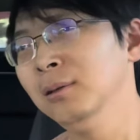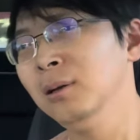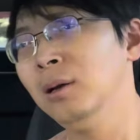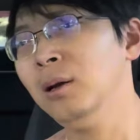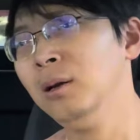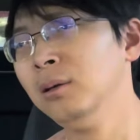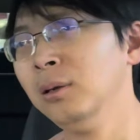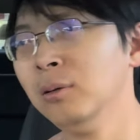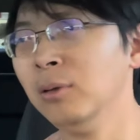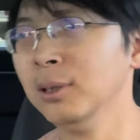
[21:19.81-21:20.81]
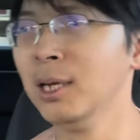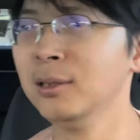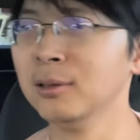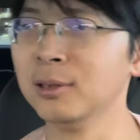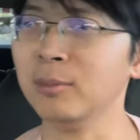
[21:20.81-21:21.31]
唉，你活在
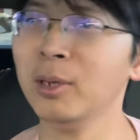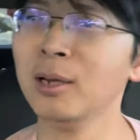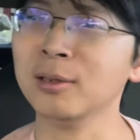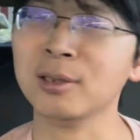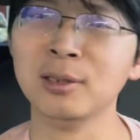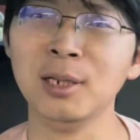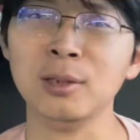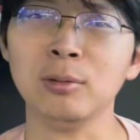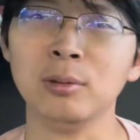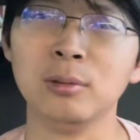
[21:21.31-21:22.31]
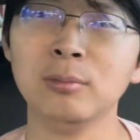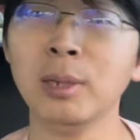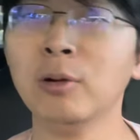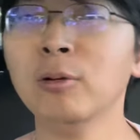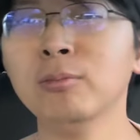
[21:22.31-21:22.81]
这什么样的世界中？
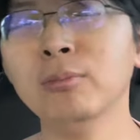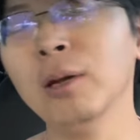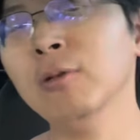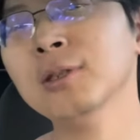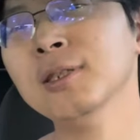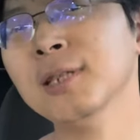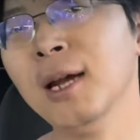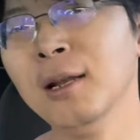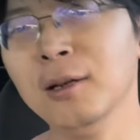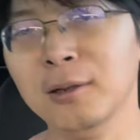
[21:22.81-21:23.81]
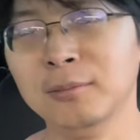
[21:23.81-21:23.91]
美国，美国制裁了